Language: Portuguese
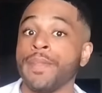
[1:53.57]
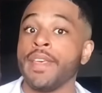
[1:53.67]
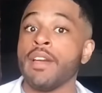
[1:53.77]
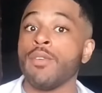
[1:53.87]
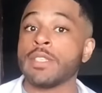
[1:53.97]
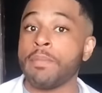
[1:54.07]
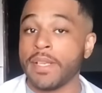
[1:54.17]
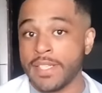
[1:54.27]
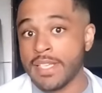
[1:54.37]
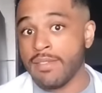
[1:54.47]
Você
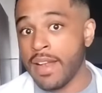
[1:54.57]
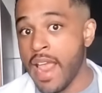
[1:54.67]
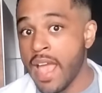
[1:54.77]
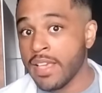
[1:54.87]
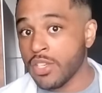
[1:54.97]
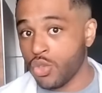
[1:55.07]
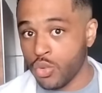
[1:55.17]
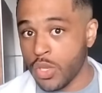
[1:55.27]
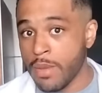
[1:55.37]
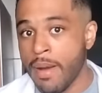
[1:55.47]
precisa avaliar isso no seu
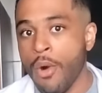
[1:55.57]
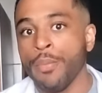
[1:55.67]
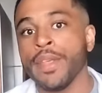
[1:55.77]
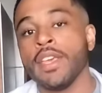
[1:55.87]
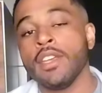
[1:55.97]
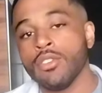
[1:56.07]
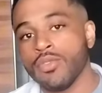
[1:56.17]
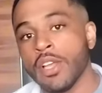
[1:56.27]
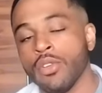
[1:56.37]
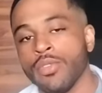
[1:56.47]
animal e no final
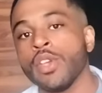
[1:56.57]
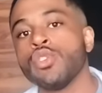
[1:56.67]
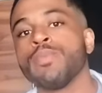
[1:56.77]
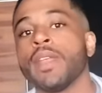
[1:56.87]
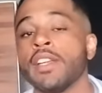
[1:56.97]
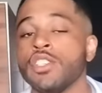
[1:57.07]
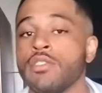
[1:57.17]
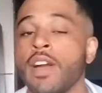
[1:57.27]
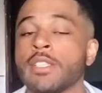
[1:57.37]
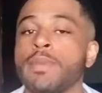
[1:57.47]
do vídeo a gente vai
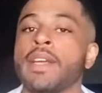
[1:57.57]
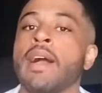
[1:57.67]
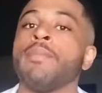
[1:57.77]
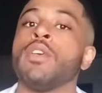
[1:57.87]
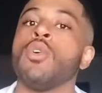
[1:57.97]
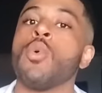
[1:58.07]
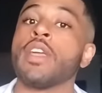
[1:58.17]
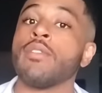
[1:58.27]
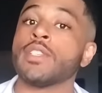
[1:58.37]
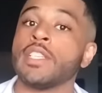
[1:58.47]
explicar o que, que
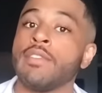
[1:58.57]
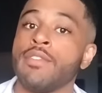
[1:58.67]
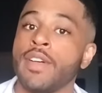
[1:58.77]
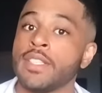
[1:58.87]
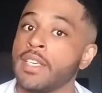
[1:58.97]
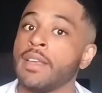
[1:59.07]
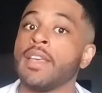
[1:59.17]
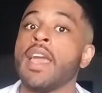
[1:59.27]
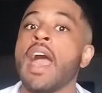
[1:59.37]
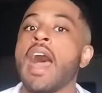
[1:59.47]
você deve fazer.
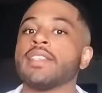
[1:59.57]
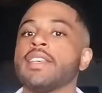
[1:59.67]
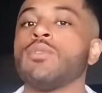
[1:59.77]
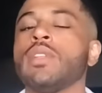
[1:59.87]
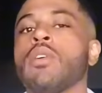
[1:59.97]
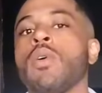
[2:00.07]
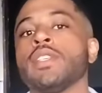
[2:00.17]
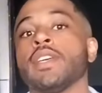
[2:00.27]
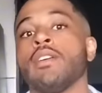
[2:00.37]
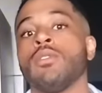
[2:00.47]
A segunda coisa que
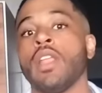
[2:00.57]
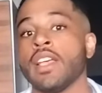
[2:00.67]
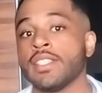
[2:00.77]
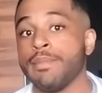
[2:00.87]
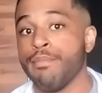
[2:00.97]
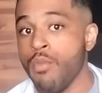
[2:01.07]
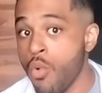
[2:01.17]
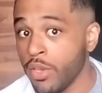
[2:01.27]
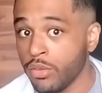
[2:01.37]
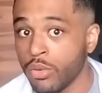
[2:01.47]
acontece
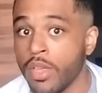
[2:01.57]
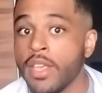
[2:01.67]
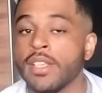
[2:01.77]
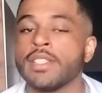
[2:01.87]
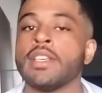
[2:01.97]
muito são